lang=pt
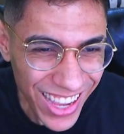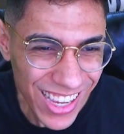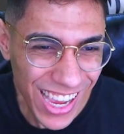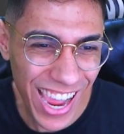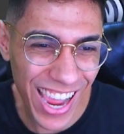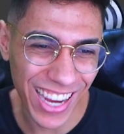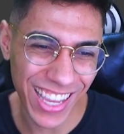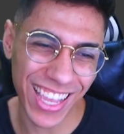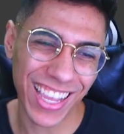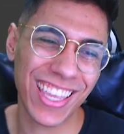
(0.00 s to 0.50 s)

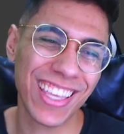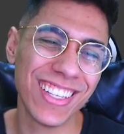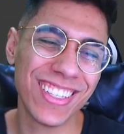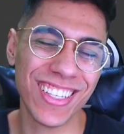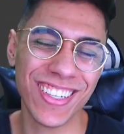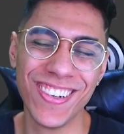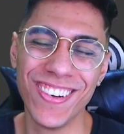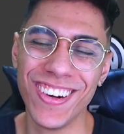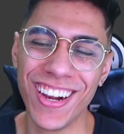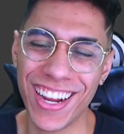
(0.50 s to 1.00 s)
É, que aqui
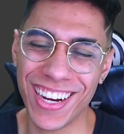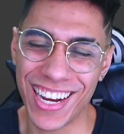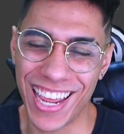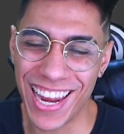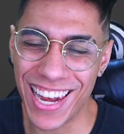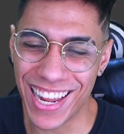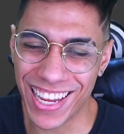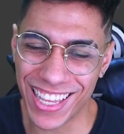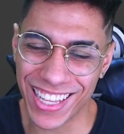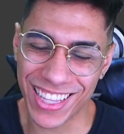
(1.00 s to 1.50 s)
segura
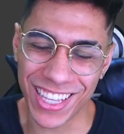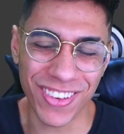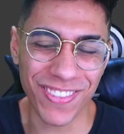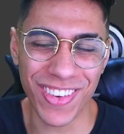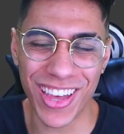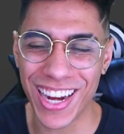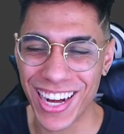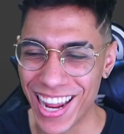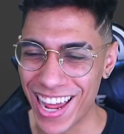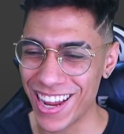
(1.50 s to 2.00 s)
nele aqui
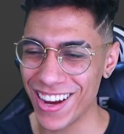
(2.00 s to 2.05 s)
também, né?